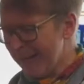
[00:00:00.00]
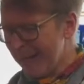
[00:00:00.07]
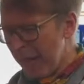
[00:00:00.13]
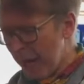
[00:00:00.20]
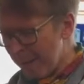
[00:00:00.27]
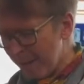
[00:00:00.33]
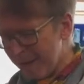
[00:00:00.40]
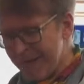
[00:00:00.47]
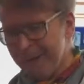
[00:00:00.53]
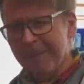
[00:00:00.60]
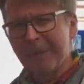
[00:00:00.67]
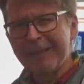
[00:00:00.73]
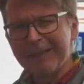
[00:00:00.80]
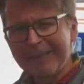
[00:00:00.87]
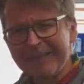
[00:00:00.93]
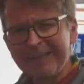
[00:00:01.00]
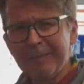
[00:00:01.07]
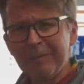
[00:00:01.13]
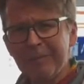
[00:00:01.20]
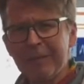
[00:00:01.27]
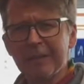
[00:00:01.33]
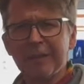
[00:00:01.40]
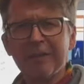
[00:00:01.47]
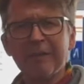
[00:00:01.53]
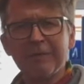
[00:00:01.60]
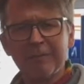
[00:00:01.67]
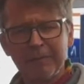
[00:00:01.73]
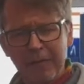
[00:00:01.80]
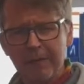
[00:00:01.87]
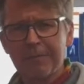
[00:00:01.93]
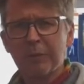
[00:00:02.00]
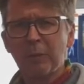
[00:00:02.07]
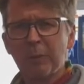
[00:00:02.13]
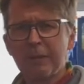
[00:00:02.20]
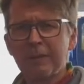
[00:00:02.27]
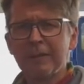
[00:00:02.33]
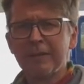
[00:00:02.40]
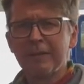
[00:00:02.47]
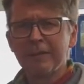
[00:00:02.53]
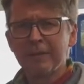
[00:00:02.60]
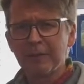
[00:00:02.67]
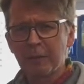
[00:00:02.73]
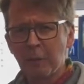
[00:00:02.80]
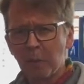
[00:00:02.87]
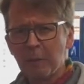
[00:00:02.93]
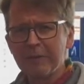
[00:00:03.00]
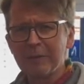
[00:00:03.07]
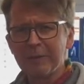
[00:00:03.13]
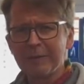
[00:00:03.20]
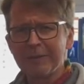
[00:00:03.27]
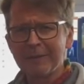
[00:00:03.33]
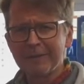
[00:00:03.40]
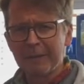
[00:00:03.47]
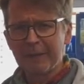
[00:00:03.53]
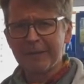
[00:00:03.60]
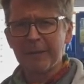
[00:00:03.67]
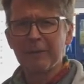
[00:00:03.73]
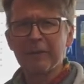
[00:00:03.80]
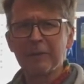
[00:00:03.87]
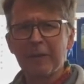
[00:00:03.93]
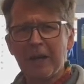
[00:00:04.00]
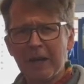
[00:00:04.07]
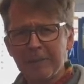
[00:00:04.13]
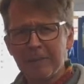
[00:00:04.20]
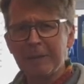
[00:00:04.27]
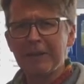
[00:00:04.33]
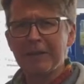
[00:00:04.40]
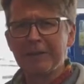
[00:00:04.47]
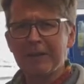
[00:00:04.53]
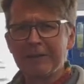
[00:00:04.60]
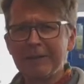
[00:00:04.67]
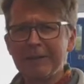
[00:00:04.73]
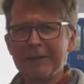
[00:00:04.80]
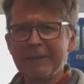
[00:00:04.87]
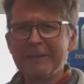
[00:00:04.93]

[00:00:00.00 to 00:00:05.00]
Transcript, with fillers: Aber bei diesem Bier darf es ruhig eine große sein, also eine Halbliterkanne.